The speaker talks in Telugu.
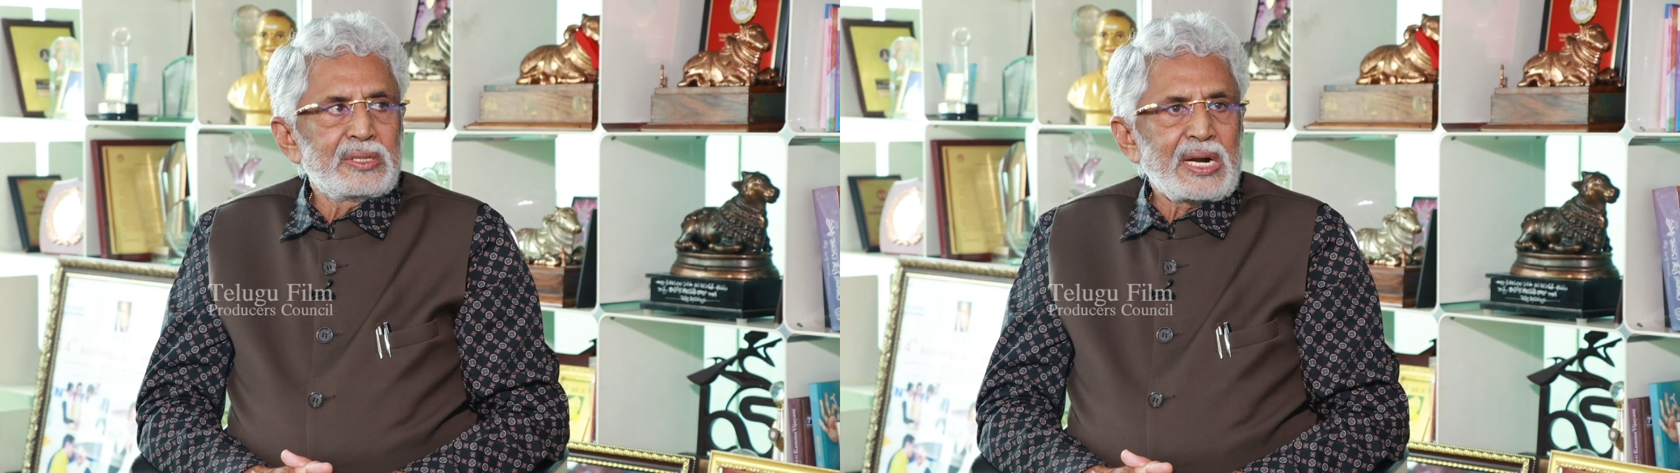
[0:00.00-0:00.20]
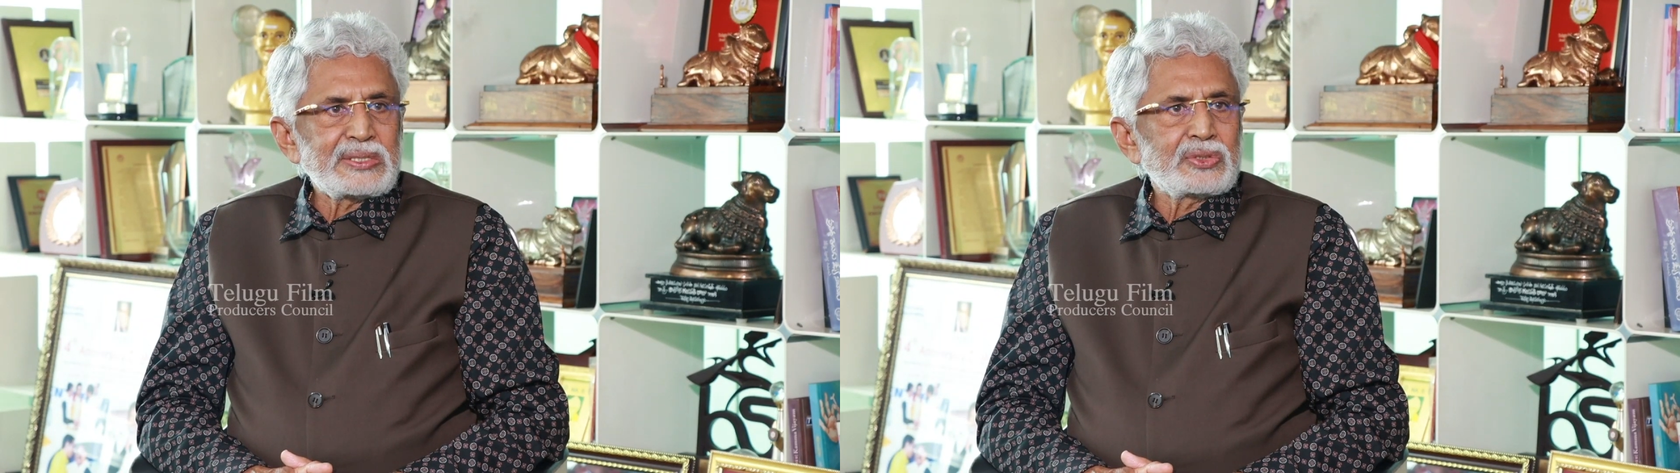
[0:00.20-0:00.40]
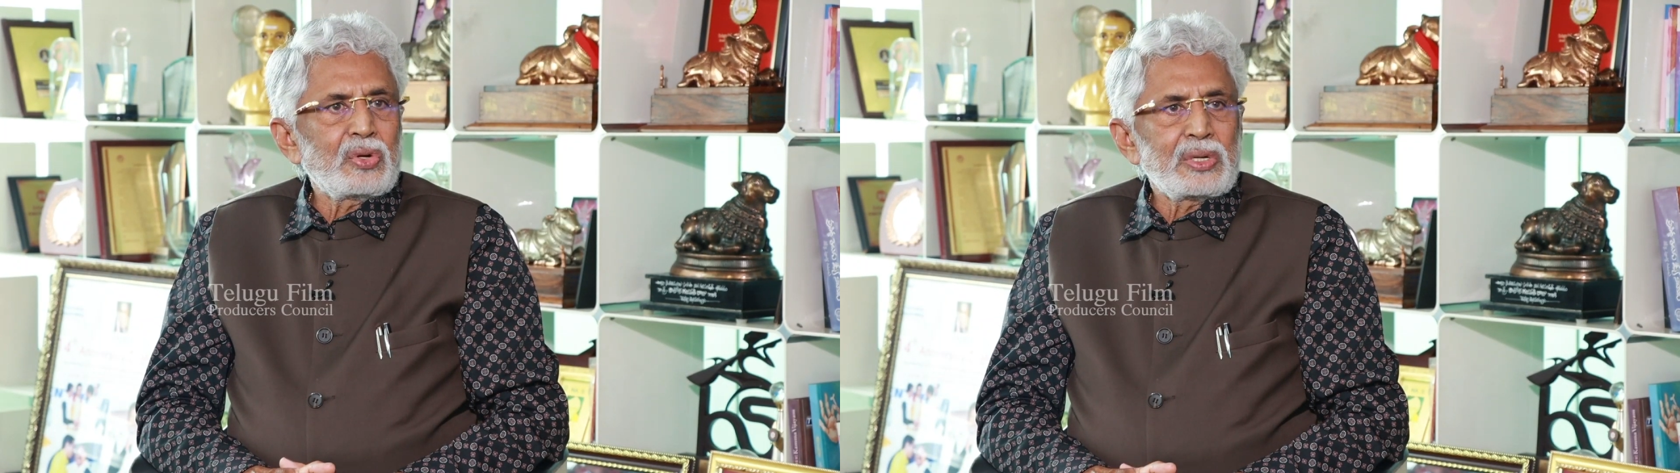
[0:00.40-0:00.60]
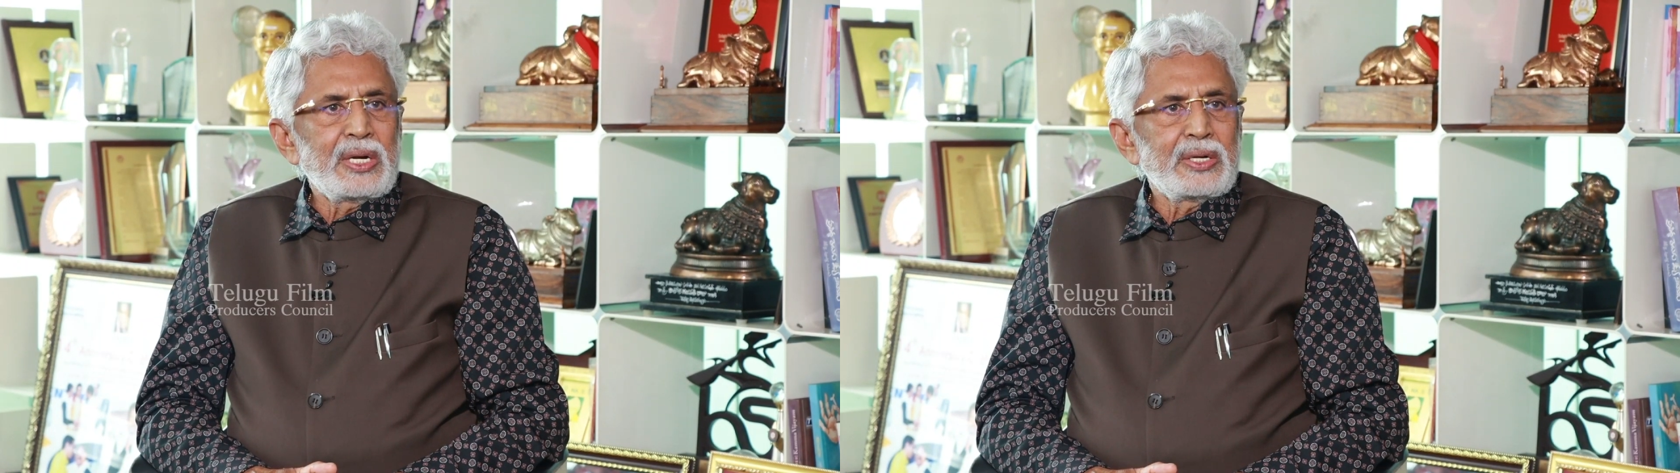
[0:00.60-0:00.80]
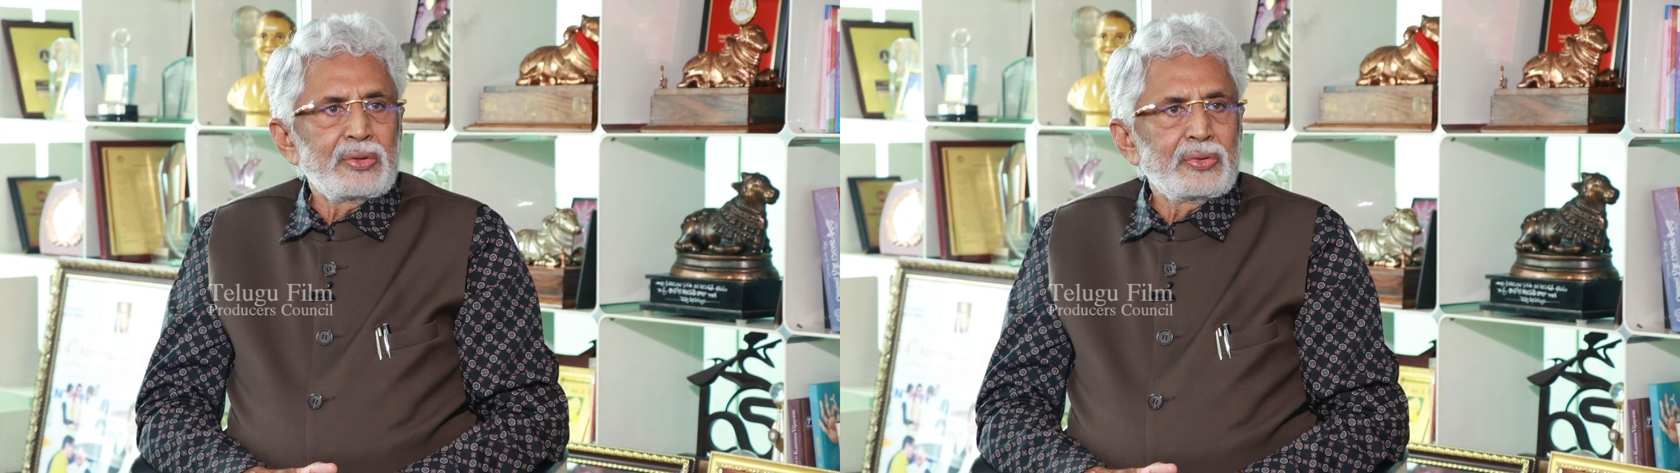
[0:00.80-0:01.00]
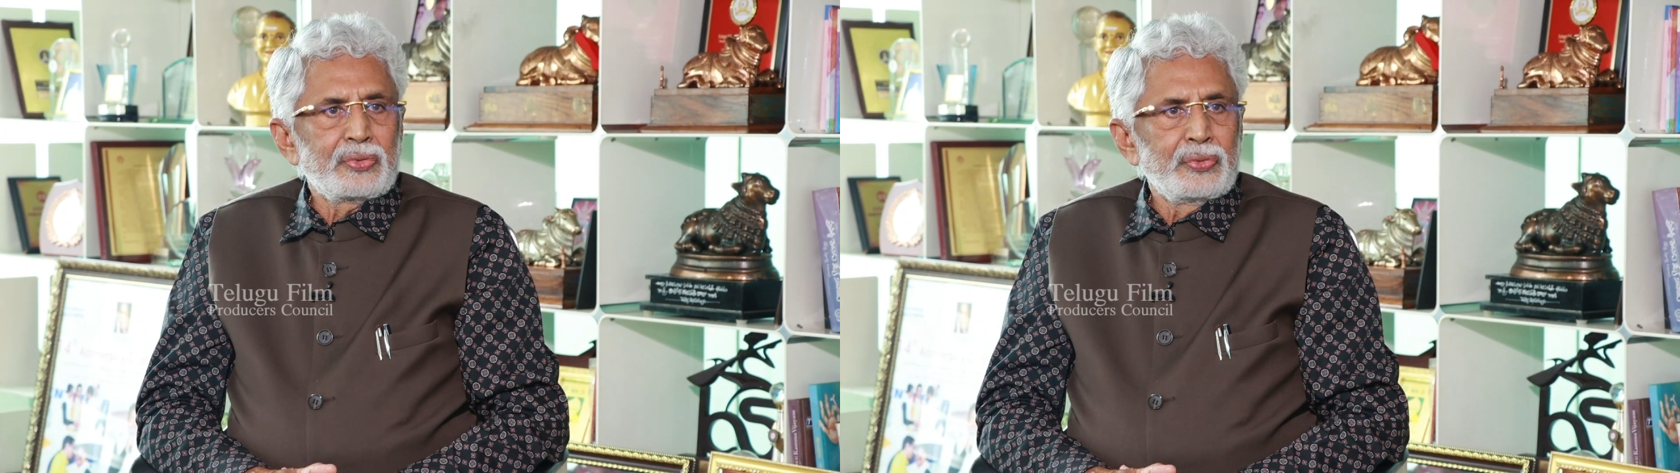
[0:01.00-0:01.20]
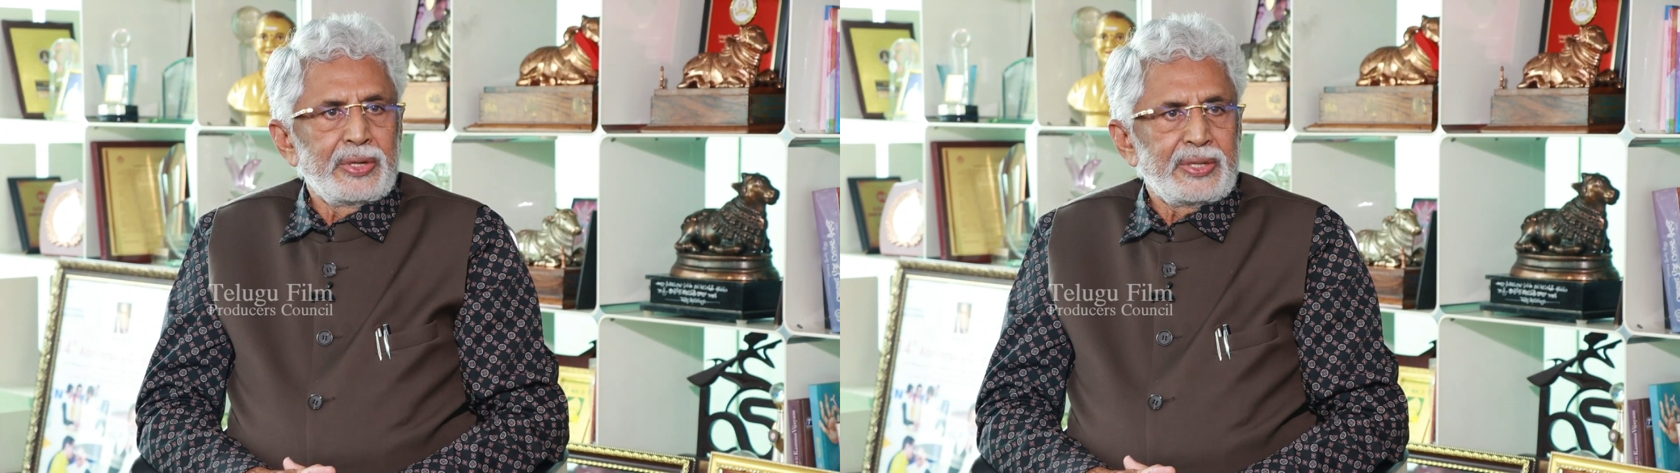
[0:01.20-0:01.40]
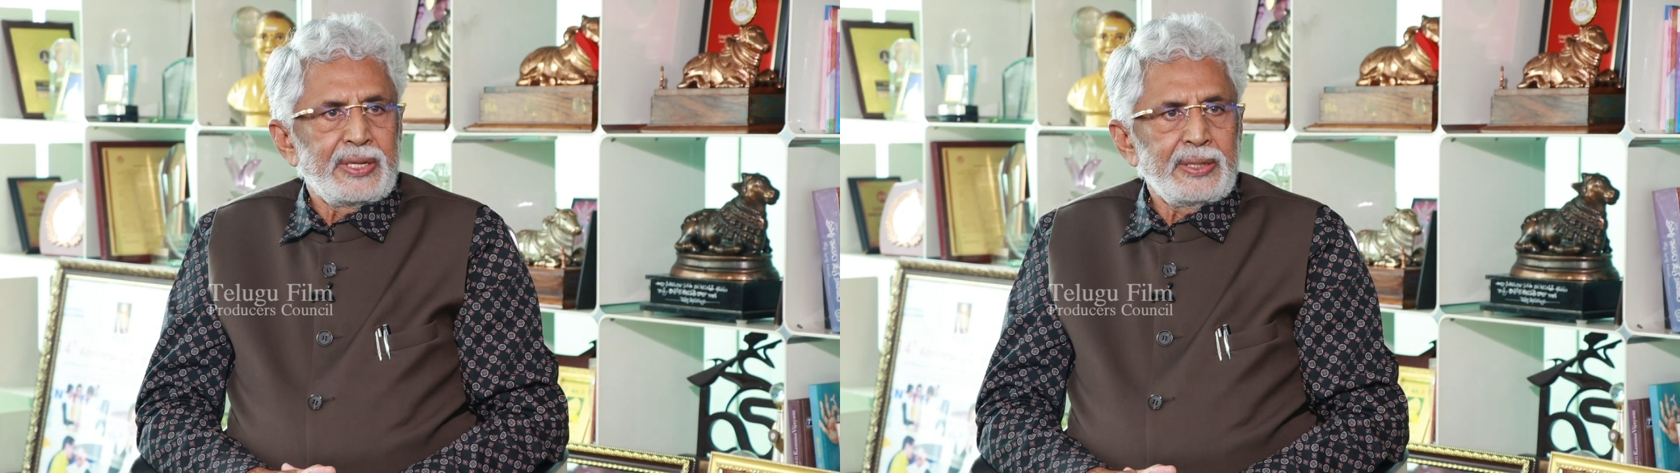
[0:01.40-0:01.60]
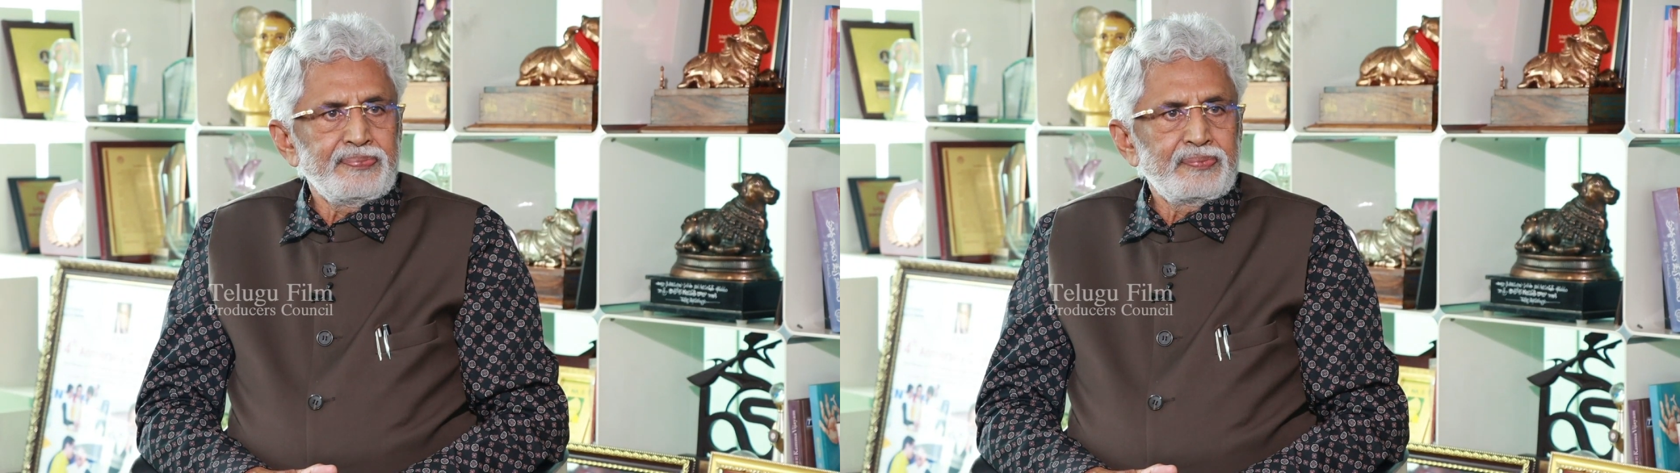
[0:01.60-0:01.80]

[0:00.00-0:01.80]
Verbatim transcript: ద్రాక్ష తోట లాంటిది ఒకటి ఉండేది